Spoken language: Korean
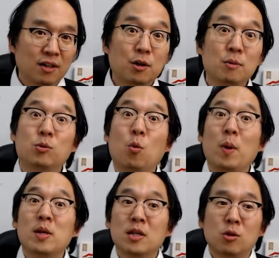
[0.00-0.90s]
딱 그러면서
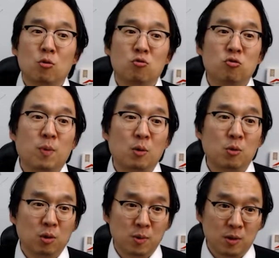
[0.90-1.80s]
노벨상 서로
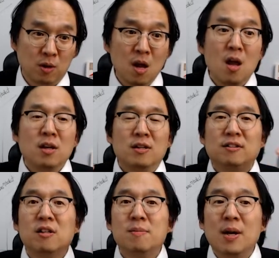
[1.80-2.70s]
주고받고 그러면서
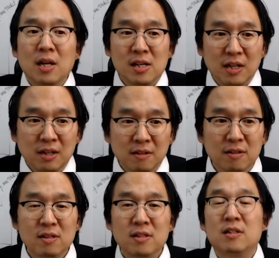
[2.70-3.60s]
그들만의
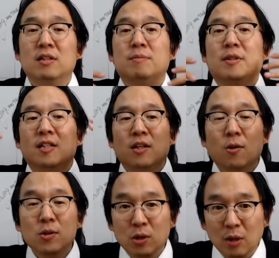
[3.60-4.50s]
리그를 지금까지
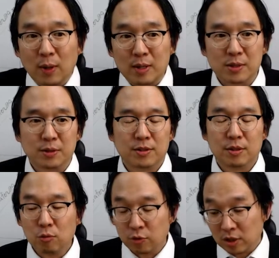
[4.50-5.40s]
형성해 왔어요
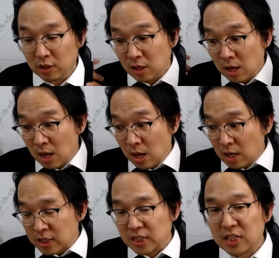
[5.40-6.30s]
그걸 우리는
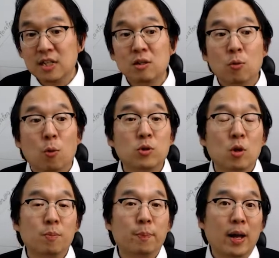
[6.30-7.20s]

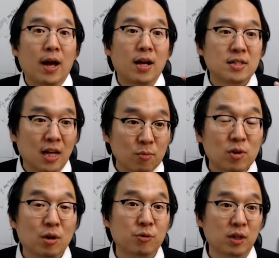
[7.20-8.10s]
신고전파
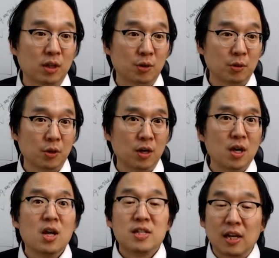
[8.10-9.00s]
재무라고 얘기하고요
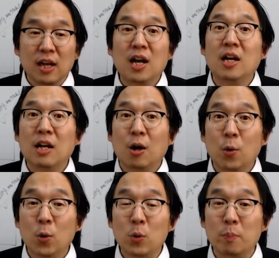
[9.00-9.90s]
제가
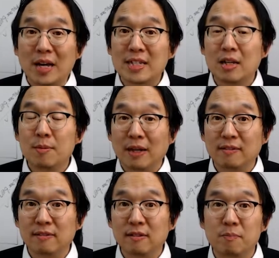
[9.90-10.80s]
나온 박사를
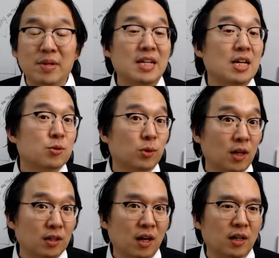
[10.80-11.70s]
받은
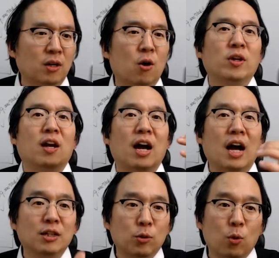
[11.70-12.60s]
미네소타 대학이 거기에
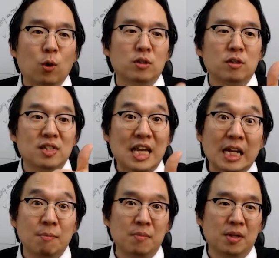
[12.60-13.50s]
하드코어
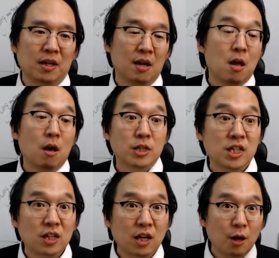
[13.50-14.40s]
짱입니다
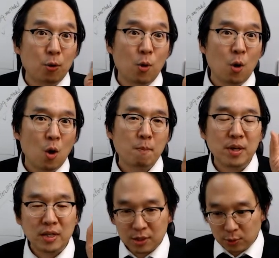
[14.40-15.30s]
시카고
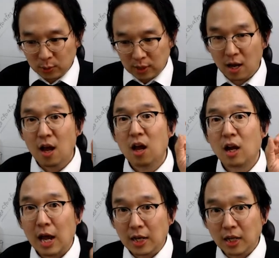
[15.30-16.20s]
미네소타
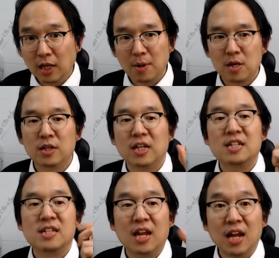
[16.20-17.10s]
카네기 멜론 이
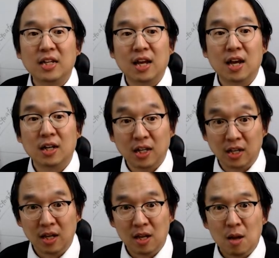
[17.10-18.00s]
세
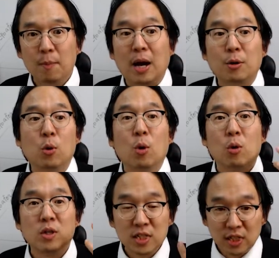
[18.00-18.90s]
대학이 바로
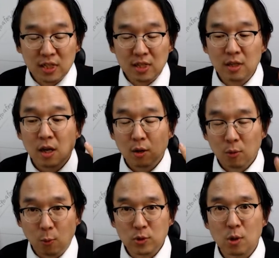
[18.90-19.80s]
신
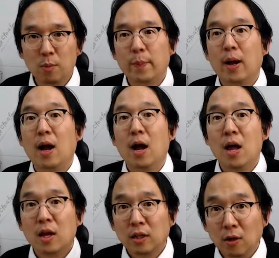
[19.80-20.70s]
고전파
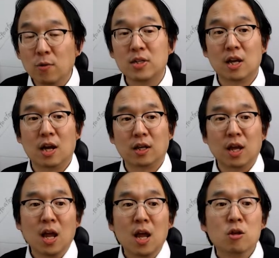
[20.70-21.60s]

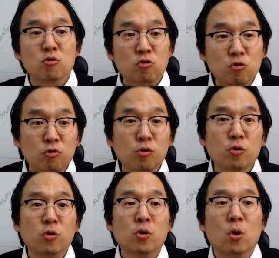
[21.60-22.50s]
경제학의
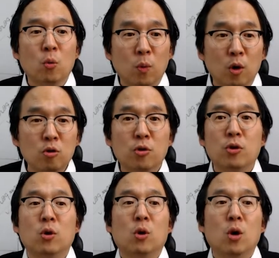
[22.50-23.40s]
주류요,
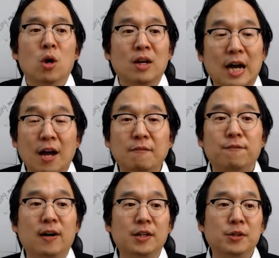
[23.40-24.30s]
원류요,
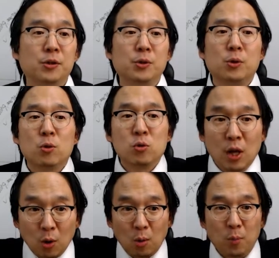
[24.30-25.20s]
갓파더요,
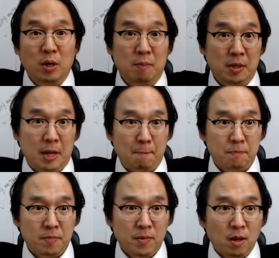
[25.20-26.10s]
최고봉입니다.
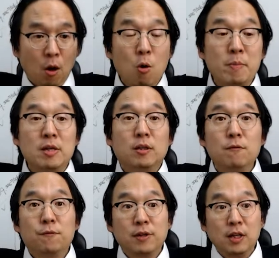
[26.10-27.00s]
어, 밀튼
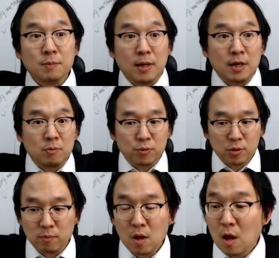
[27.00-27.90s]
프리드만,
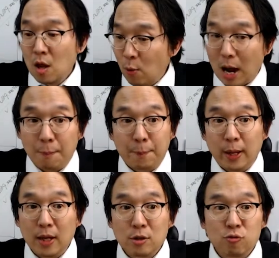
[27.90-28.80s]
무슨
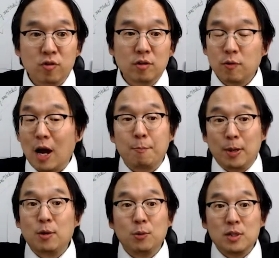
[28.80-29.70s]
화폐 수리,
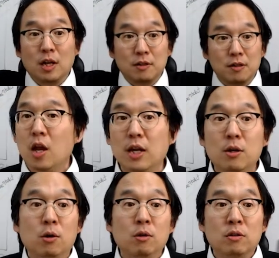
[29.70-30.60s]
화폐론자들,
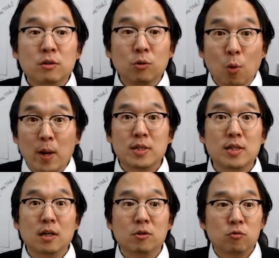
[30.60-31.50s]
이런 그
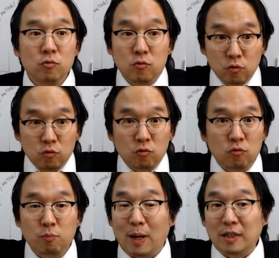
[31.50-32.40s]
노벨상
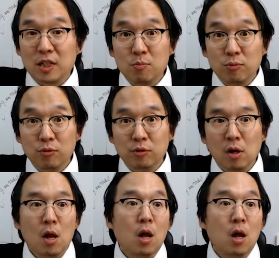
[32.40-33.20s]
주구죽죽 받으신 분들,